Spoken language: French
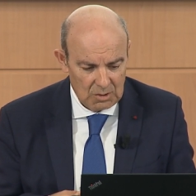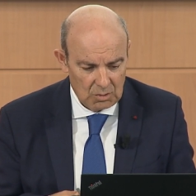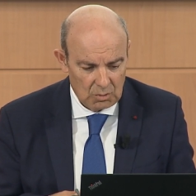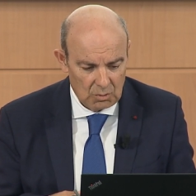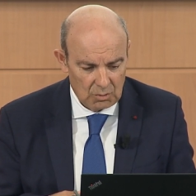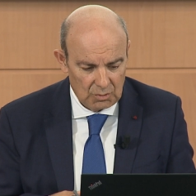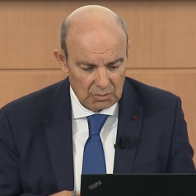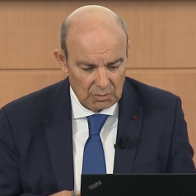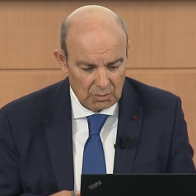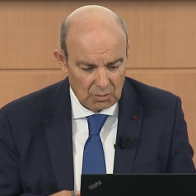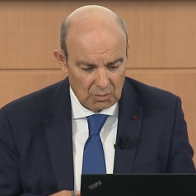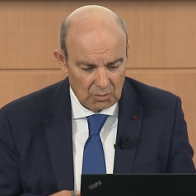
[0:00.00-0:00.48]

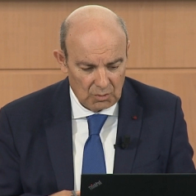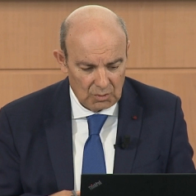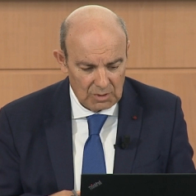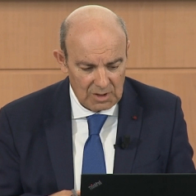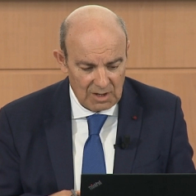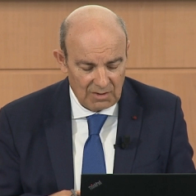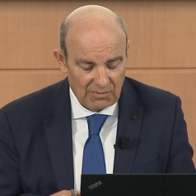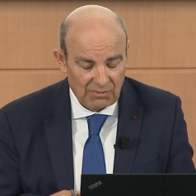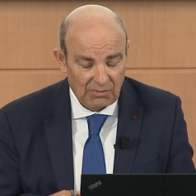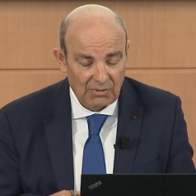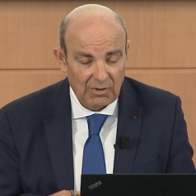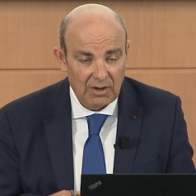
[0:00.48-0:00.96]
On,
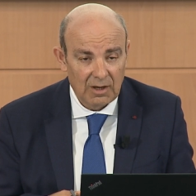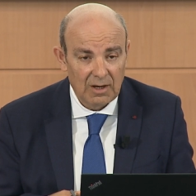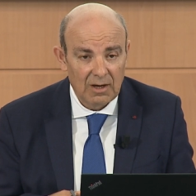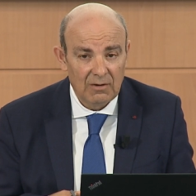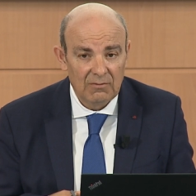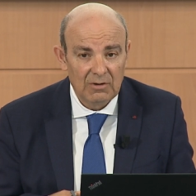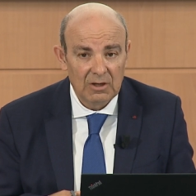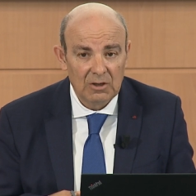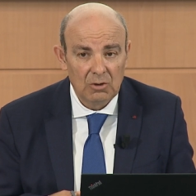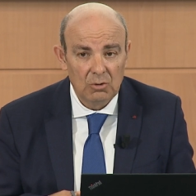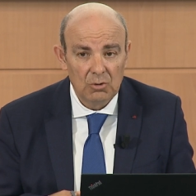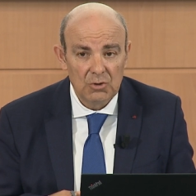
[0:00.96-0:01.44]
l'a fait
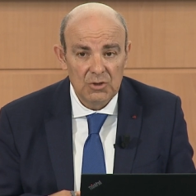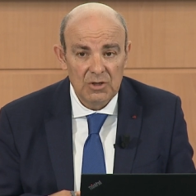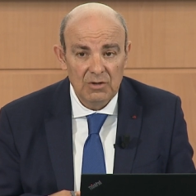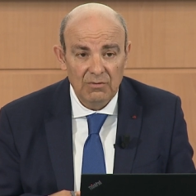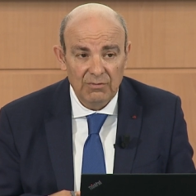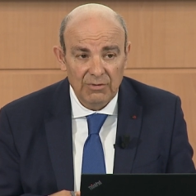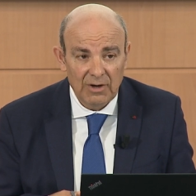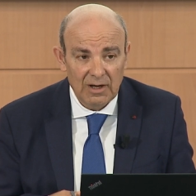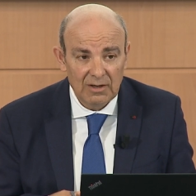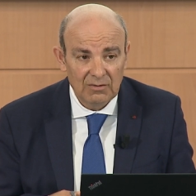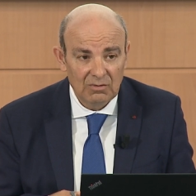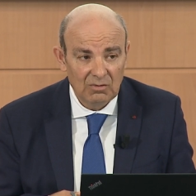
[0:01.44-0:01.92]
avec le
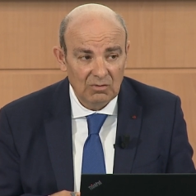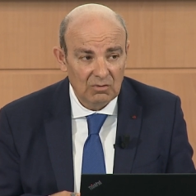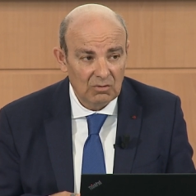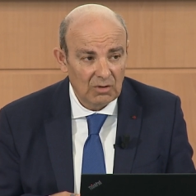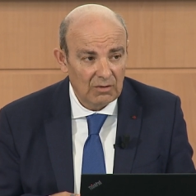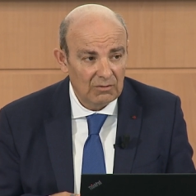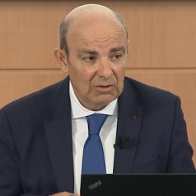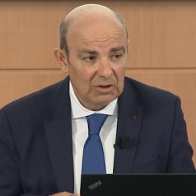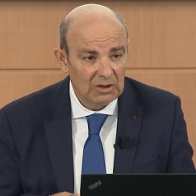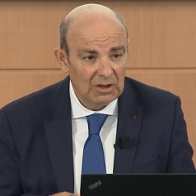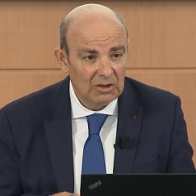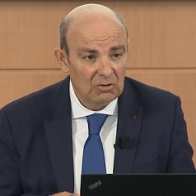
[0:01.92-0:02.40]
GIFAS,
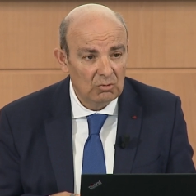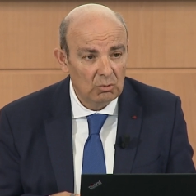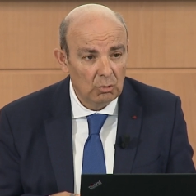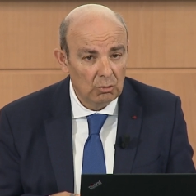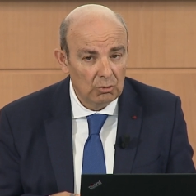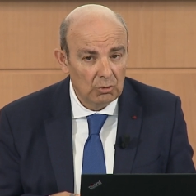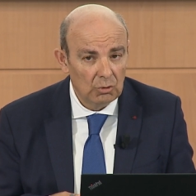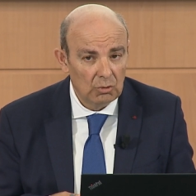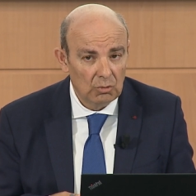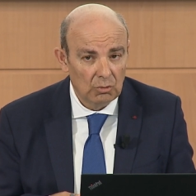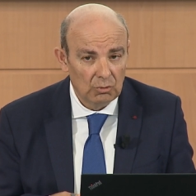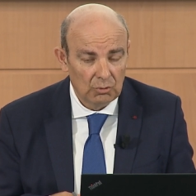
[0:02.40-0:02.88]
avec des tours
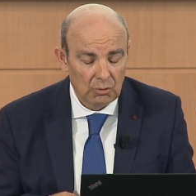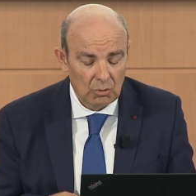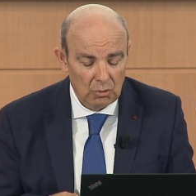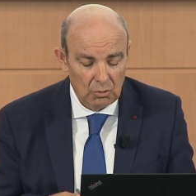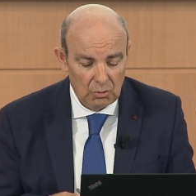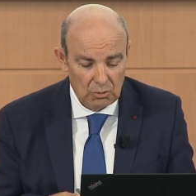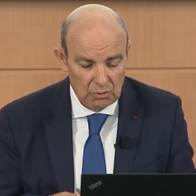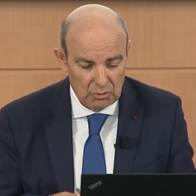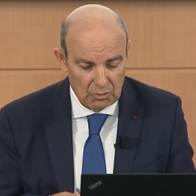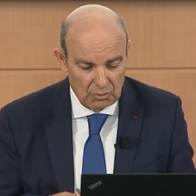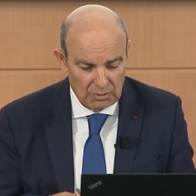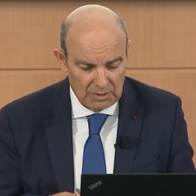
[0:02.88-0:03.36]
de
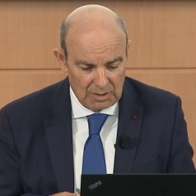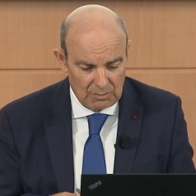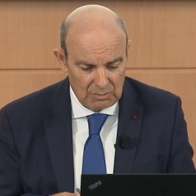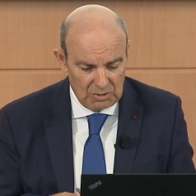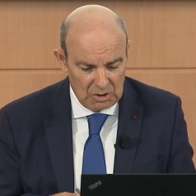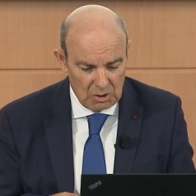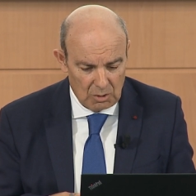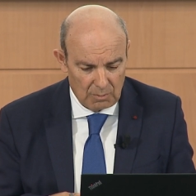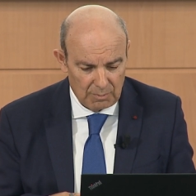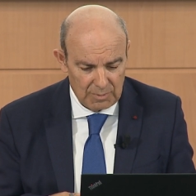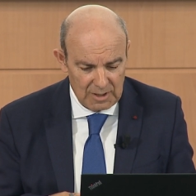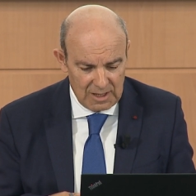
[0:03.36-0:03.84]
contrôle qu'on a
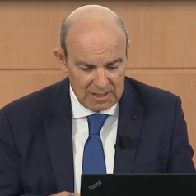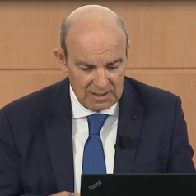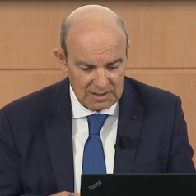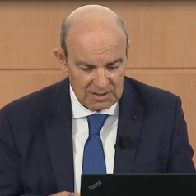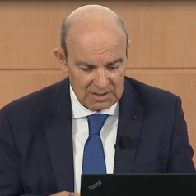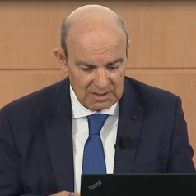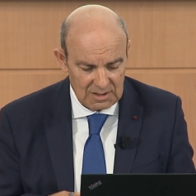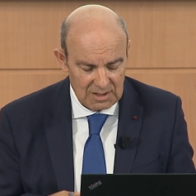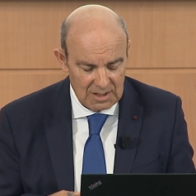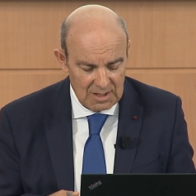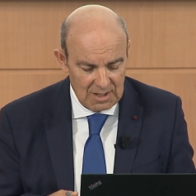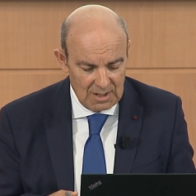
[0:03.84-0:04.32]
mis en
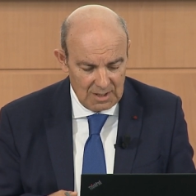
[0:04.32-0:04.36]
place,